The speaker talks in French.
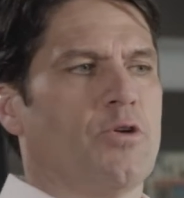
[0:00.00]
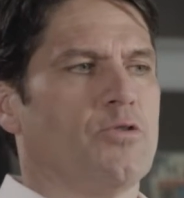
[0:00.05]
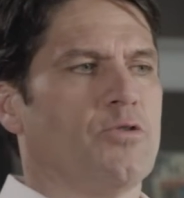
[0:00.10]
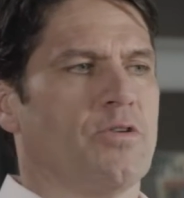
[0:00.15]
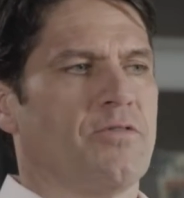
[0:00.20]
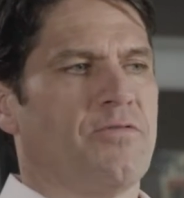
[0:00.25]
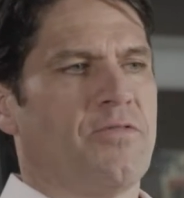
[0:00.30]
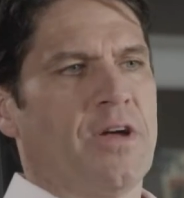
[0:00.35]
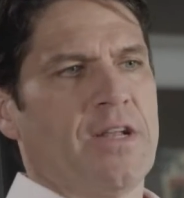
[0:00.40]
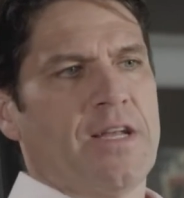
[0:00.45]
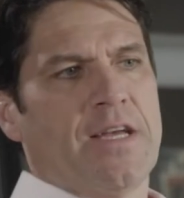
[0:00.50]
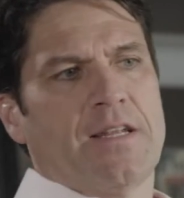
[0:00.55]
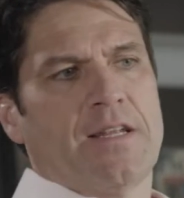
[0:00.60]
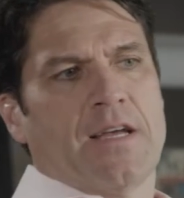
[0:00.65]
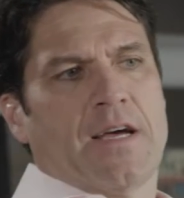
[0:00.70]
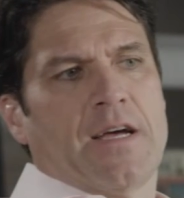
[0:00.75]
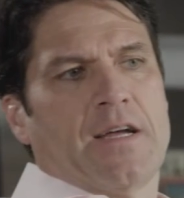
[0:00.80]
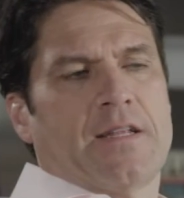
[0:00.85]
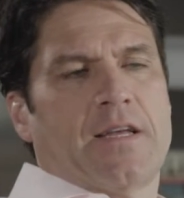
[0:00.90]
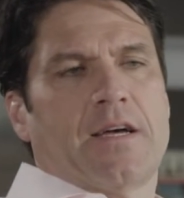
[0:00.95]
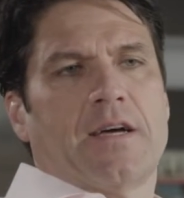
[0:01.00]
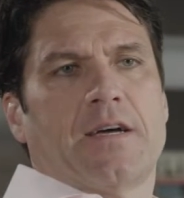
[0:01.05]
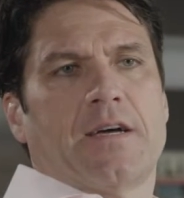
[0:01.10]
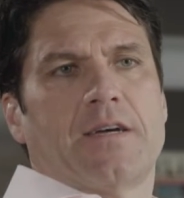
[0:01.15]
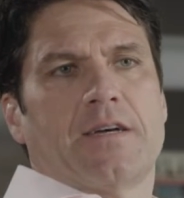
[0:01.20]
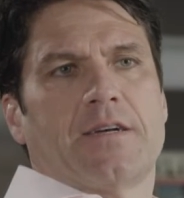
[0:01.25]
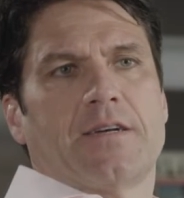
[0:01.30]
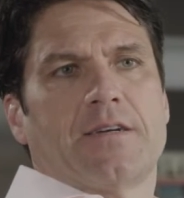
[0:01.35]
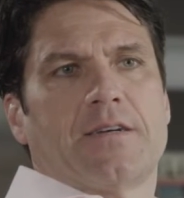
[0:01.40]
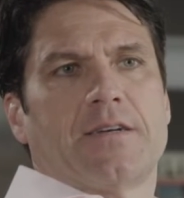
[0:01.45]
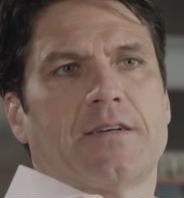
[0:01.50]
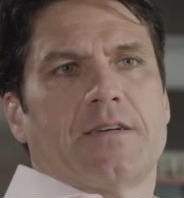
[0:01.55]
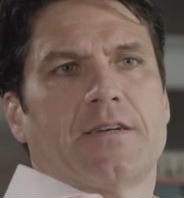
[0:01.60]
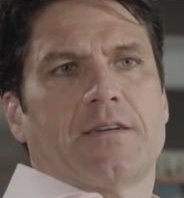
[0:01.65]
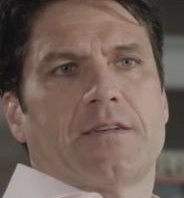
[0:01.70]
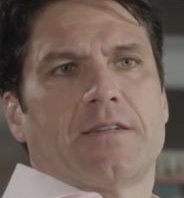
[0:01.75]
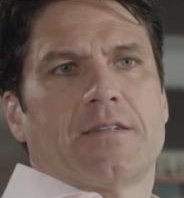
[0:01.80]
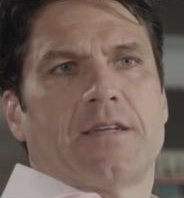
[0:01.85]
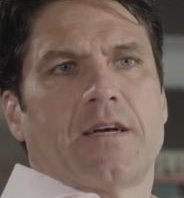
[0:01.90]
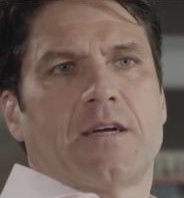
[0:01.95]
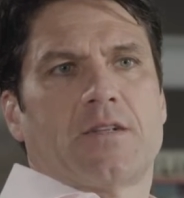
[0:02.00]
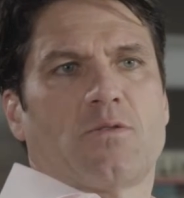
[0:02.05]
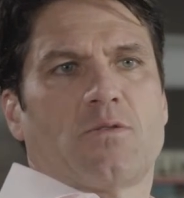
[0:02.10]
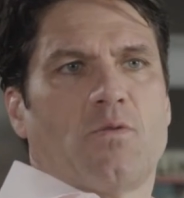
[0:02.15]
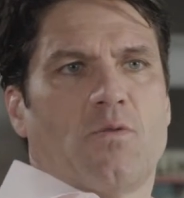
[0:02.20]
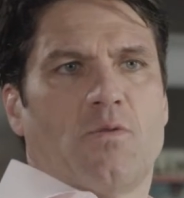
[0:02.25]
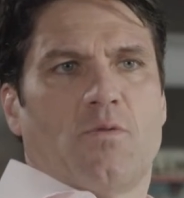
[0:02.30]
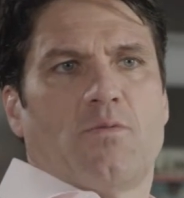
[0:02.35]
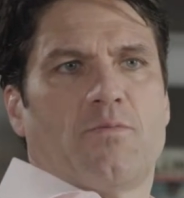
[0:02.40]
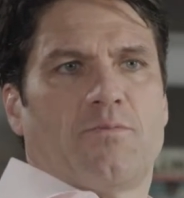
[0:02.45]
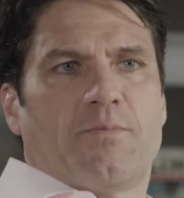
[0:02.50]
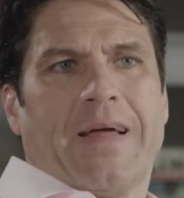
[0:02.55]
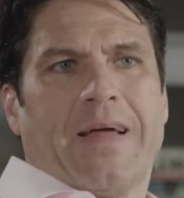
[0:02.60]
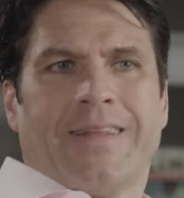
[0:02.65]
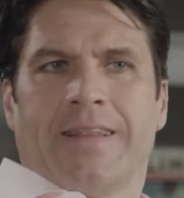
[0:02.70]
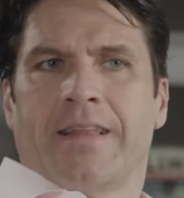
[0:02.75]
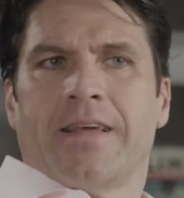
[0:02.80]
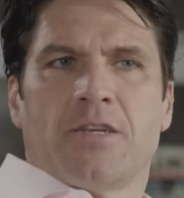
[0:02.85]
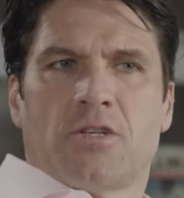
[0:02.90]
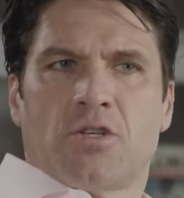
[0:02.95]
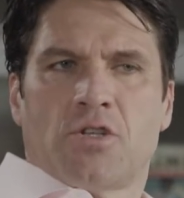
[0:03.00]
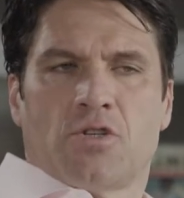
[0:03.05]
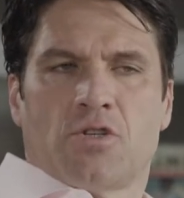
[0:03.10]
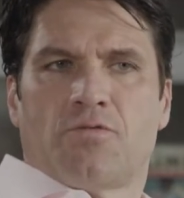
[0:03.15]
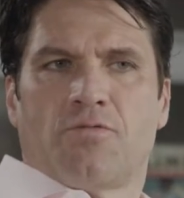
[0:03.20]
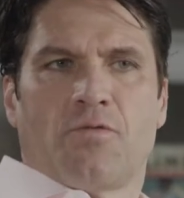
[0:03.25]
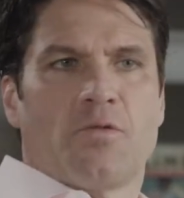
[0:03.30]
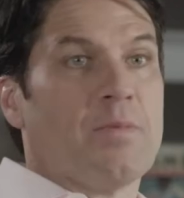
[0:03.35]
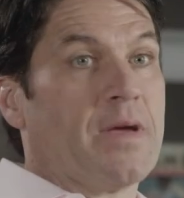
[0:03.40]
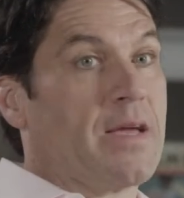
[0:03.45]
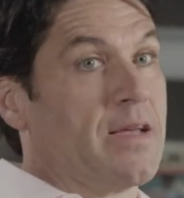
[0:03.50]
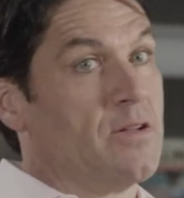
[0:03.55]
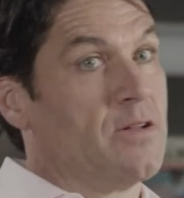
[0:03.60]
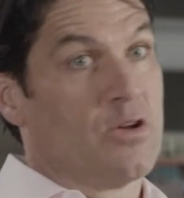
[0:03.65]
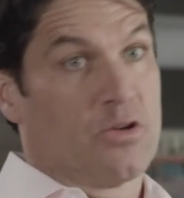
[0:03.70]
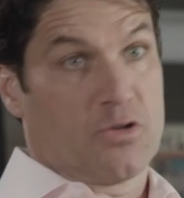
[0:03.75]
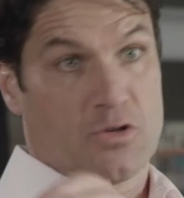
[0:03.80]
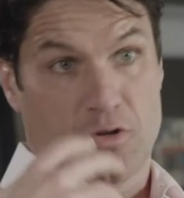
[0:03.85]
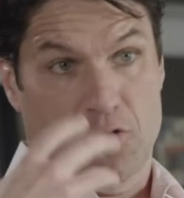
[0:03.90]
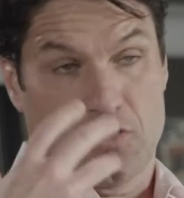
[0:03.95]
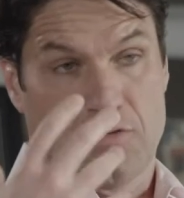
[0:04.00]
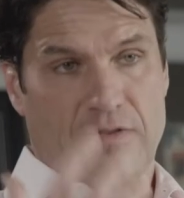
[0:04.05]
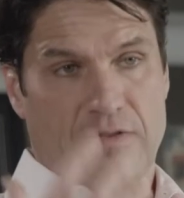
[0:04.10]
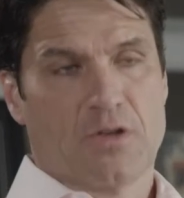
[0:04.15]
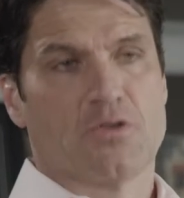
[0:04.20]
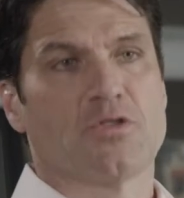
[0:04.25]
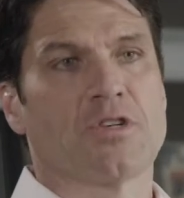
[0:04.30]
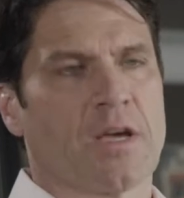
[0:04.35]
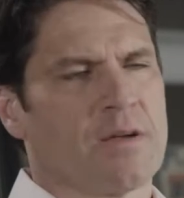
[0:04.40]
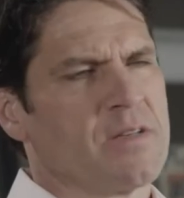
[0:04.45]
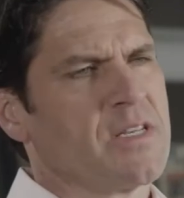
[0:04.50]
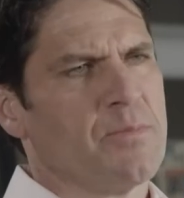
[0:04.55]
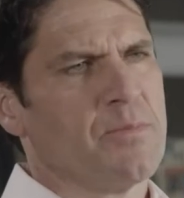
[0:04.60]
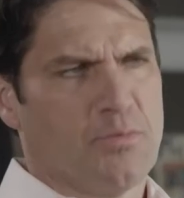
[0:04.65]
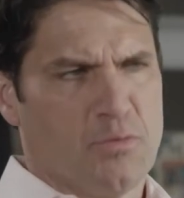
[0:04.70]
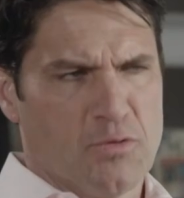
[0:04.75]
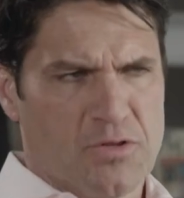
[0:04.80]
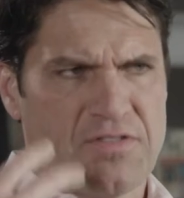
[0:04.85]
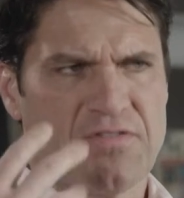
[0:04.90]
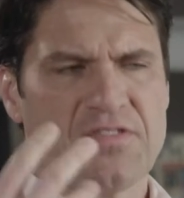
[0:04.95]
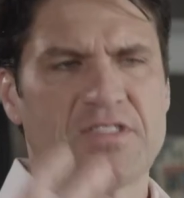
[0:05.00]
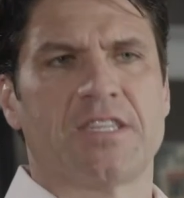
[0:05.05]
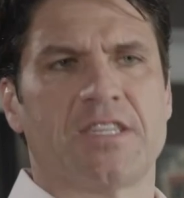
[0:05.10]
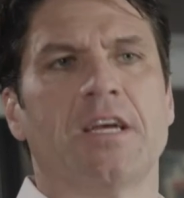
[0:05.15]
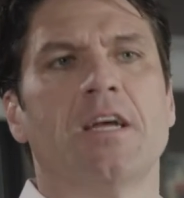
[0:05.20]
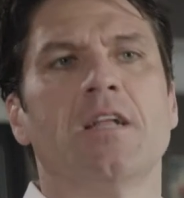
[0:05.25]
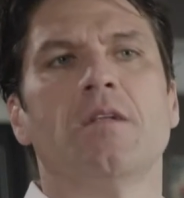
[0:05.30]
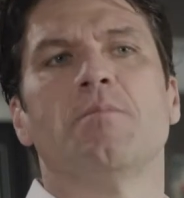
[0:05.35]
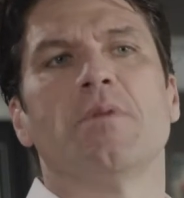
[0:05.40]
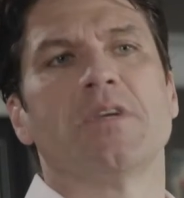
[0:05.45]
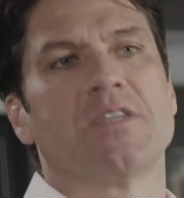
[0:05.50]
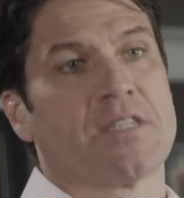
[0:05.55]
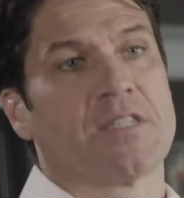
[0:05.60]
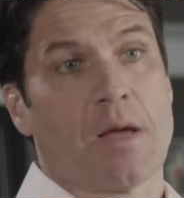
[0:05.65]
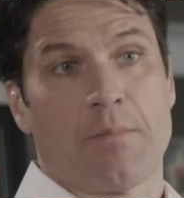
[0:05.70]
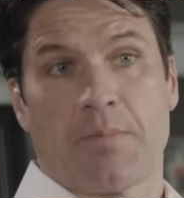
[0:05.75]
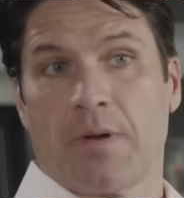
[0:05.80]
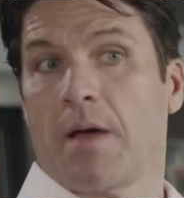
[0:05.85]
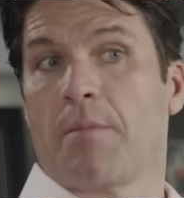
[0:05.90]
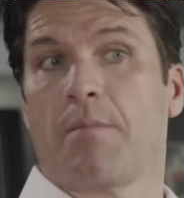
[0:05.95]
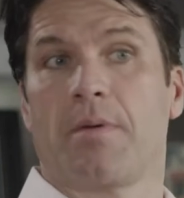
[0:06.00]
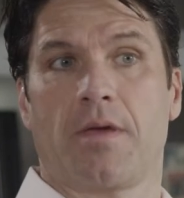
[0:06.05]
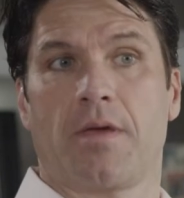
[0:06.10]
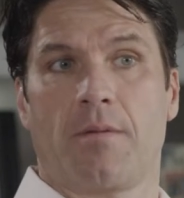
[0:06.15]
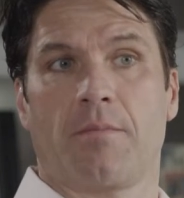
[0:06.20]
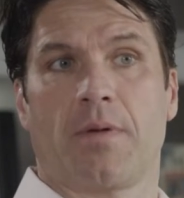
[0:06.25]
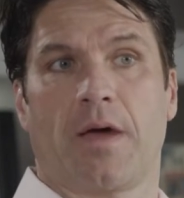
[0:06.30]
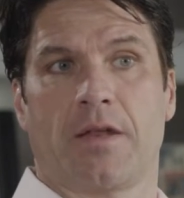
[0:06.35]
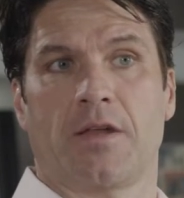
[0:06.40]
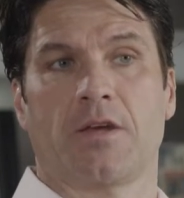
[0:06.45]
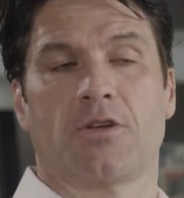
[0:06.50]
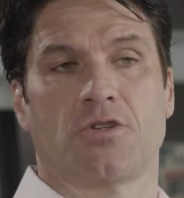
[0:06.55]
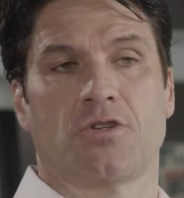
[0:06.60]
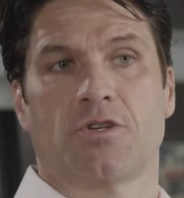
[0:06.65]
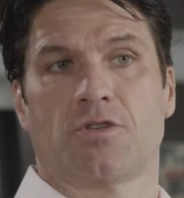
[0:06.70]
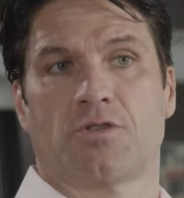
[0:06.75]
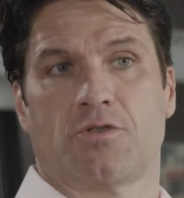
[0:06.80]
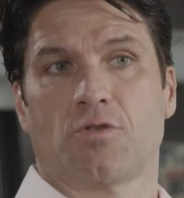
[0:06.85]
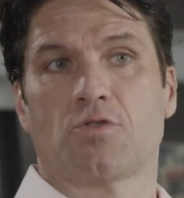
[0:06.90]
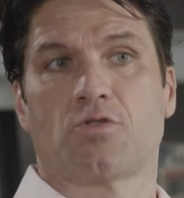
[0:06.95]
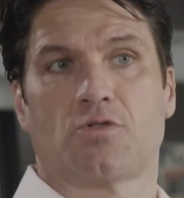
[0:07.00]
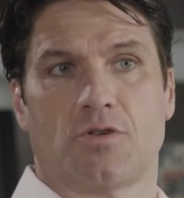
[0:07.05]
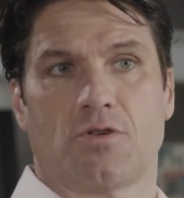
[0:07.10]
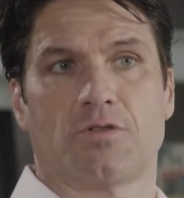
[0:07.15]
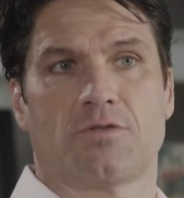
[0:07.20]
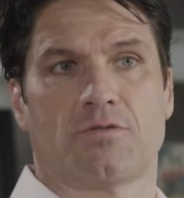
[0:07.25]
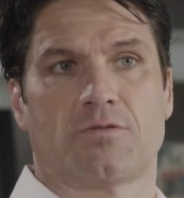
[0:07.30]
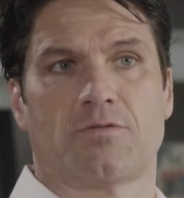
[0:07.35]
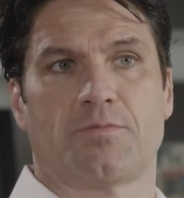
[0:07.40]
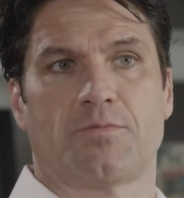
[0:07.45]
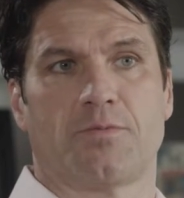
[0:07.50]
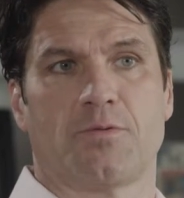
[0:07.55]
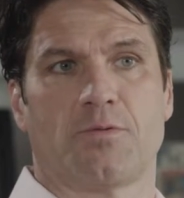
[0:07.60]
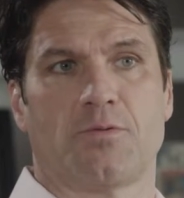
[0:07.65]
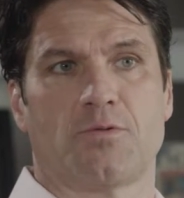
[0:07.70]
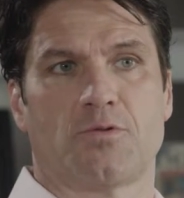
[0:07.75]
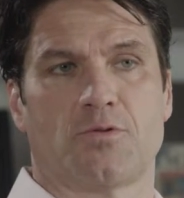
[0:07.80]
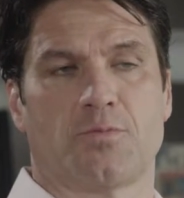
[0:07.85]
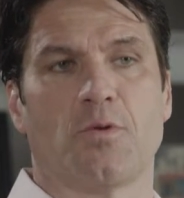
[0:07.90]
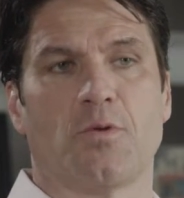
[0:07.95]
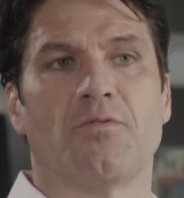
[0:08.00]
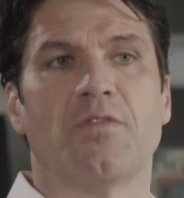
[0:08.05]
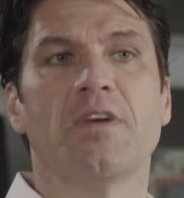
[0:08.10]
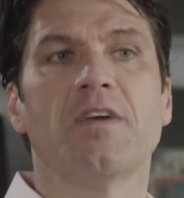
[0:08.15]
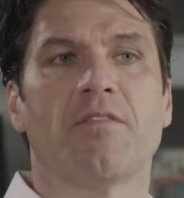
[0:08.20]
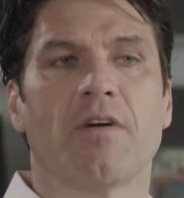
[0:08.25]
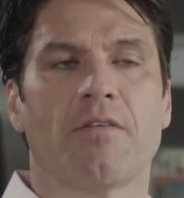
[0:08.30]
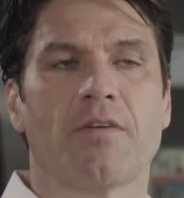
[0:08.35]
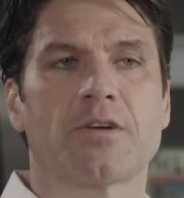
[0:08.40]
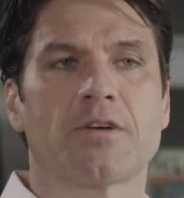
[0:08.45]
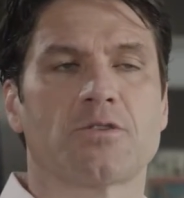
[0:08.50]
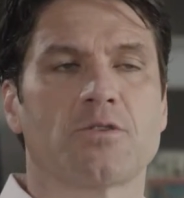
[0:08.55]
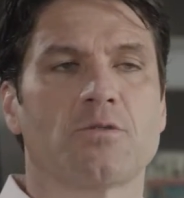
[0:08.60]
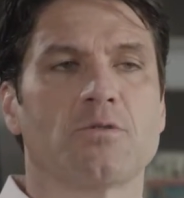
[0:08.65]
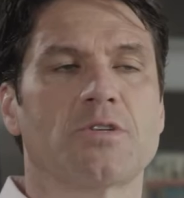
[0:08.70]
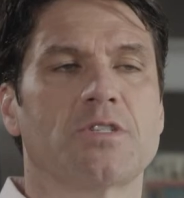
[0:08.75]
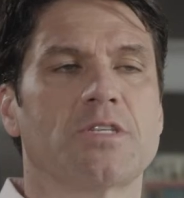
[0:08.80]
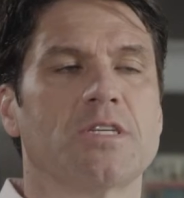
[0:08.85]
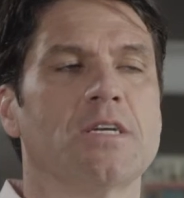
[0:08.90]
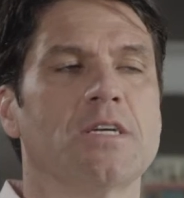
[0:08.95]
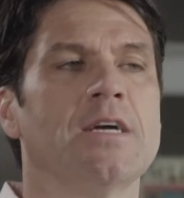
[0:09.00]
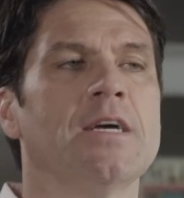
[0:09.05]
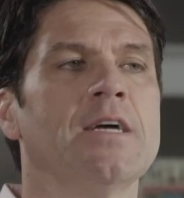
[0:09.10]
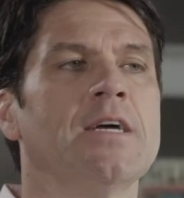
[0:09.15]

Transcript: revenir dans, ton patelin, si tu veux, mais lorsque tu viens du Québec, c'est plus difficile, mais si tu apprends à mieux manager ça, tu, peux, vivre avec ça aussi.